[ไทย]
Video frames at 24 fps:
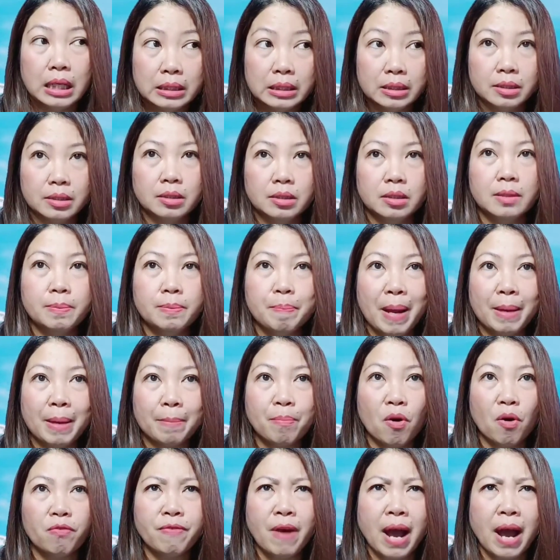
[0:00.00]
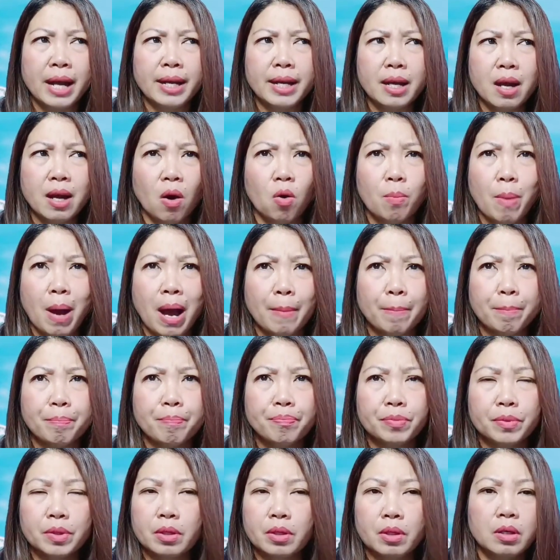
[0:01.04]
หรือเป็นโปรไฟล์ที่เขาแบบ
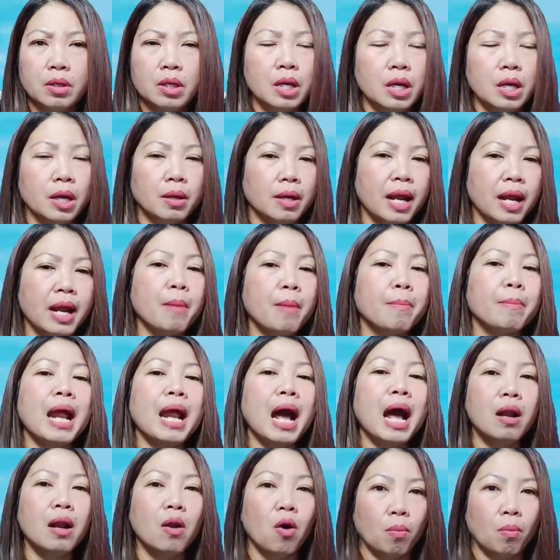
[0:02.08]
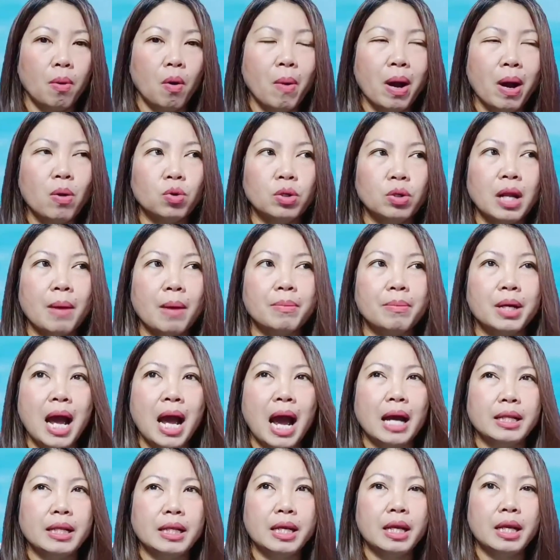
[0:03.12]
เอ้ยแนะนำไม่ได้หรอก เพราะว่าคุณทำเนื้อ
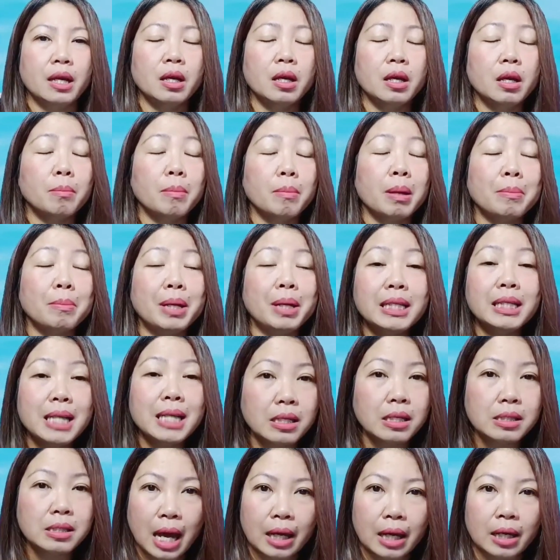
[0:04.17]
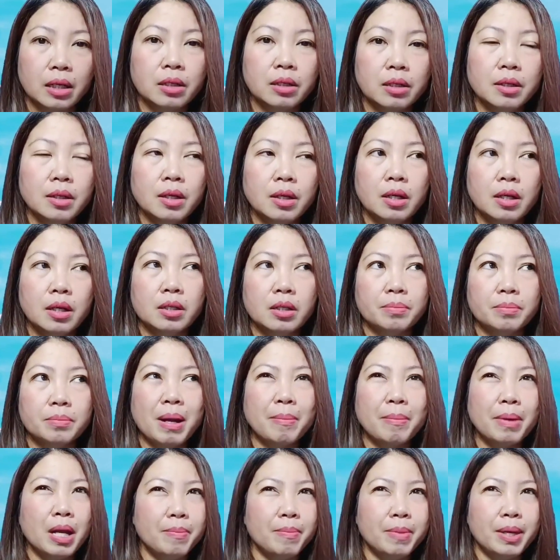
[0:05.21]
หาที่มันไม่ได้สร้างสรรค์หรือ
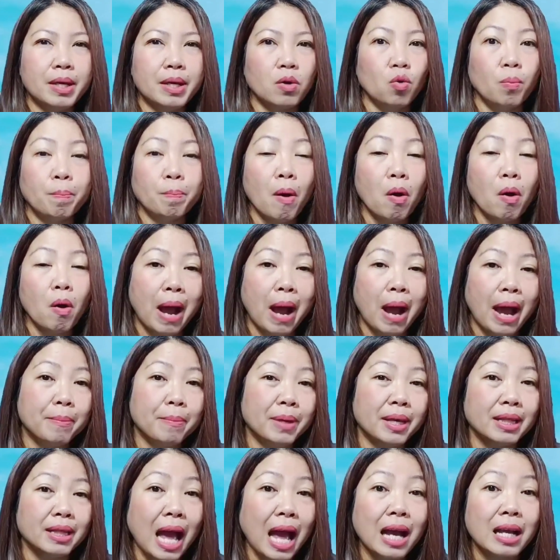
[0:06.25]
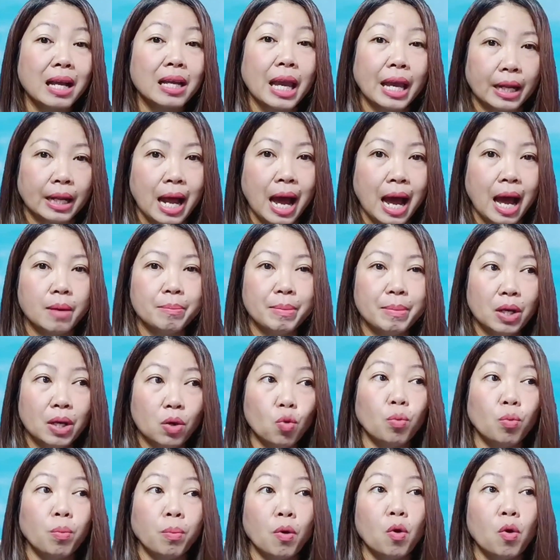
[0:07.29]
มันไม่ได้มีกลุ่มเป้าหมายมีทาร์เก็ตอะมี
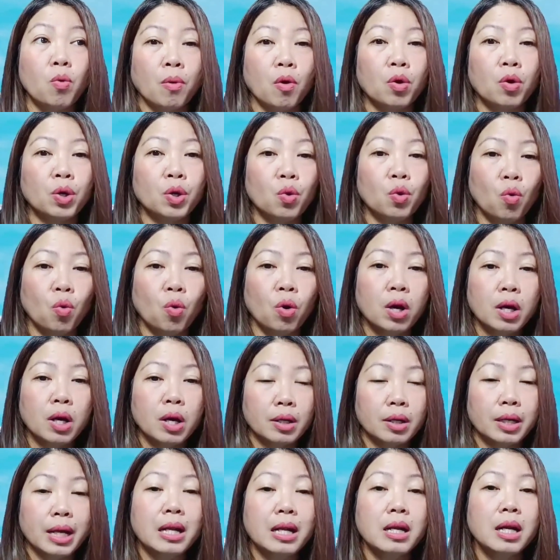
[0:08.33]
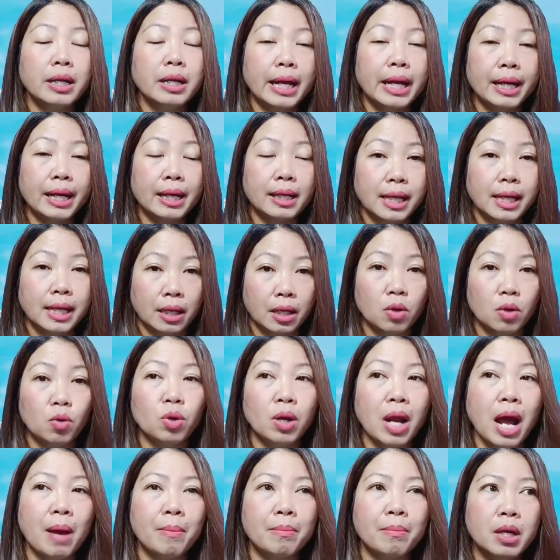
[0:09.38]
กลุ่มกลุ่มคนดู ในเรื่องในสิ่งที่
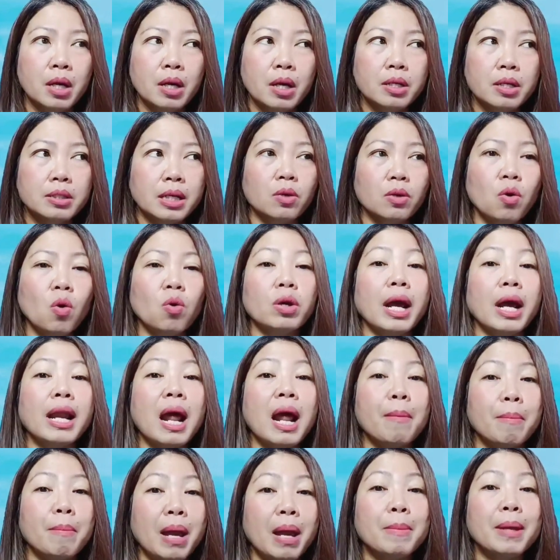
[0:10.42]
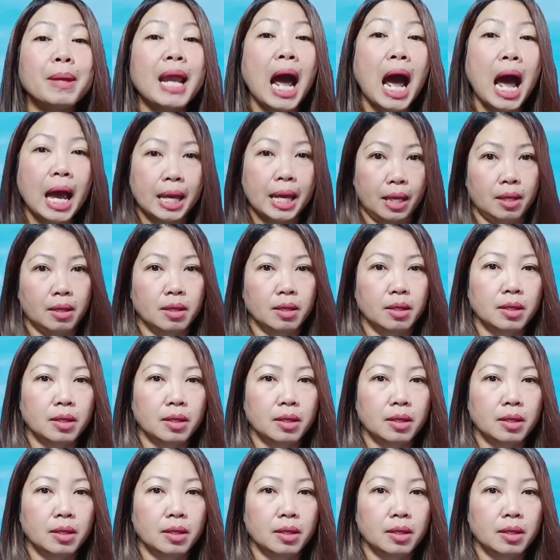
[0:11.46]
คุณทำฉันคงแนะนำให้ไม่ได้